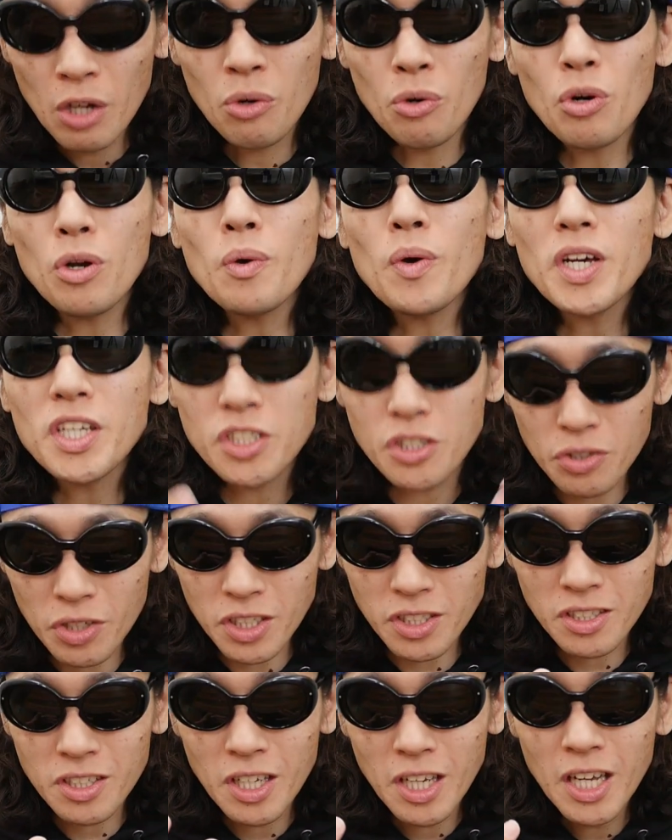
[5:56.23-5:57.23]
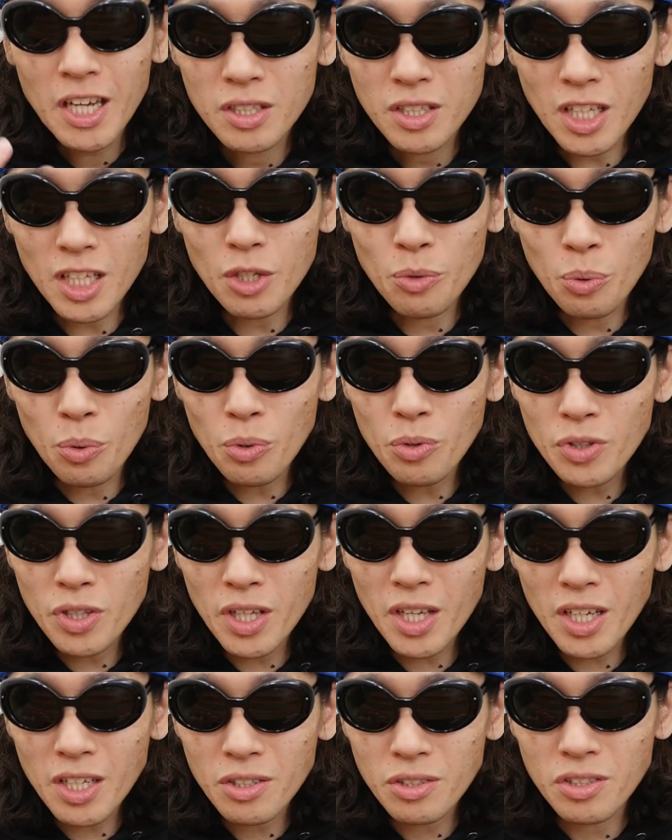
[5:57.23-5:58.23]
これは一緒です。ただ
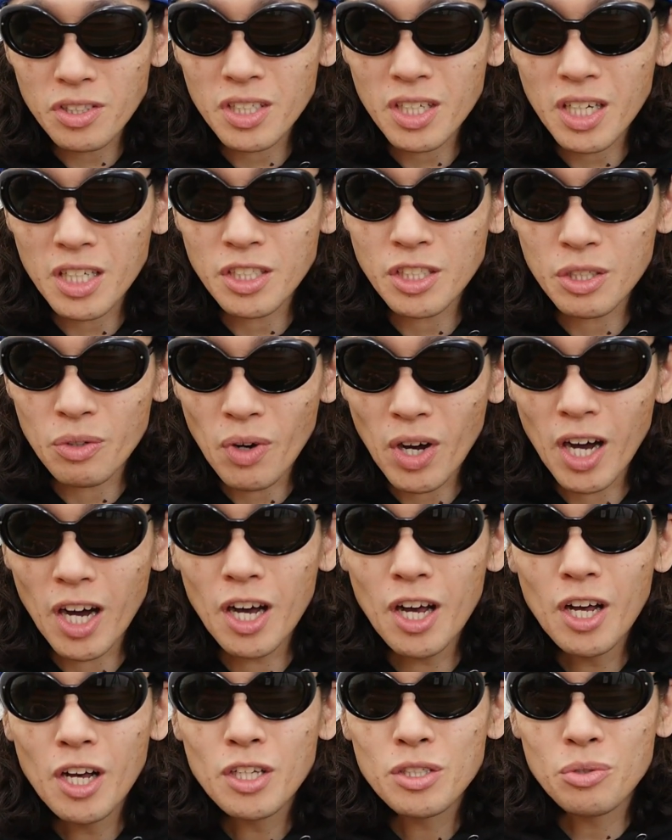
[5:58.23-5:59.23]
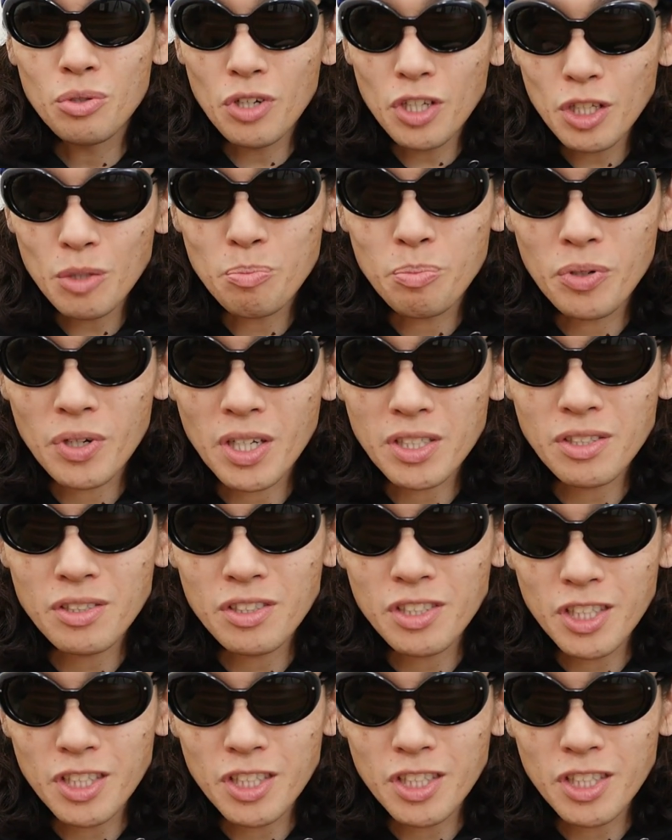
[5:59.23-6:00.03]
4DX に関しては、それにプラス